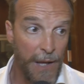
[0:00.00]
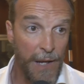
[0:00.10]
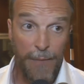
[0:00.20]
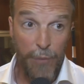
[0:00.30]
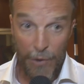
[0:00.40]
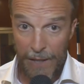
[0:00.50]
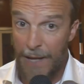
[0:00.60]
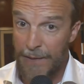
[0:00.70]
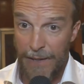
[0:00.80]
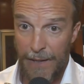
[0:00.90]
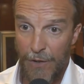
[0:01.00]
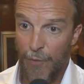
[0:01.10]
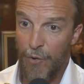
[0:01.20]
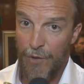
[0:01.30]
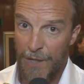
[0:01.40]
L'importante,
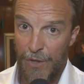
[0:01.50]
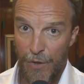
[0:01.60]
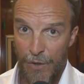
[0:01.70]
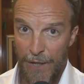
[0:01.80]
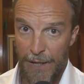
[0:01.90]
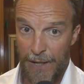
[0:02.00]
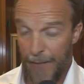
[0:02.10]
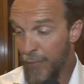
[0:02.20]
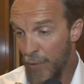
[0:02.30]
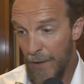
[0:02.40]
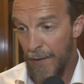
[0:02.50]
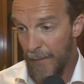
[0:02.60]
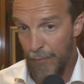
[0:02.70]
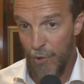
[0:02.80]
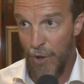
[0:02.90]
come ho detto e che, pu
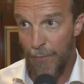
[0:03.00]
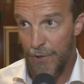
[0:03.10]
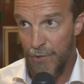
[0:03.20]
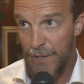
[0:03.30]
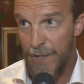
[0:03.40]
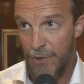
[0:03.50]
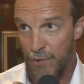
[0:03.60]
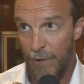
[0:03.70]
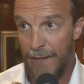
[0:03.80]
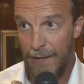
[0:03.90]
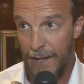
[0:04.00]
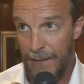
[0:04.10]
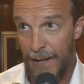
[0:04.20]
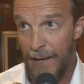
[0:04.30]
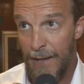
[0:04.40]
che purtroppo è successo su altre
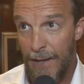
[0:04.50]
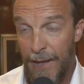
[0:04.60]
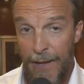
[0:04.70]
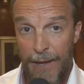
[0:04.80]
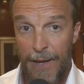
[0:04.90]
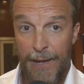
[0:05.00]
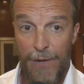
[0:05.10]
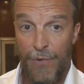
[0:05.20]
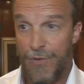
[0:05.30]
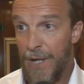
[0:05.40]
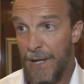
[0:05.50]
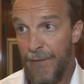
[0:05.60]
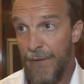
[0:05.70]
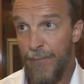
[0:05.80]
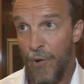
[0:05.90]
realtà, è che non si
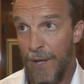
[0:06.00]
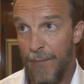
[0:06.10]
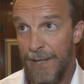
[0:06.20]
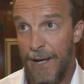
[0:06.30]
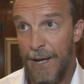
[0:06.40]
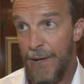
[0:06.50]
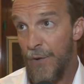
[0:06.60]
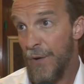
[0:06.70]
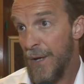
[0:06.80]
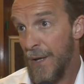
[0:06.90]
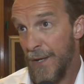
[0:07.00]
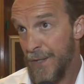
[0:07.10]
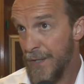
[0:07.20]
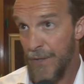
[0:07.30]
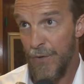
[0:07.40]
arrivi poi a metà anno e che
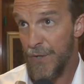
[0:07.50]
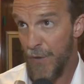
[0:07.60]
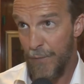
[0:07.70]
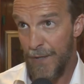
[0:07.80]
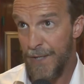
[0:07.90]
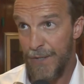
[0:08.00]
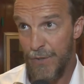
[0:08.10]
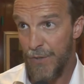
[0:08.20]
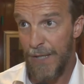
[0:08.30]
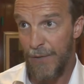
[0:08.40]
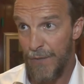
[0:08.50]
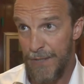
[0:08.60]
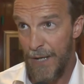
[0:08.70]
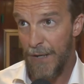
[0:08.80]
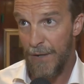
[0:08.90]
ci siano le sorprese che ci sono state
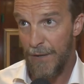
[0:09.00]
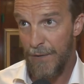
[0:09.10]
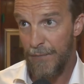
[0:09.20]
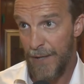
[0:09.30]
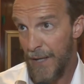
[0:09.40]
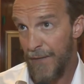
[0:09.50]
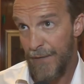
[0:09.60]
quest'anno, perché alla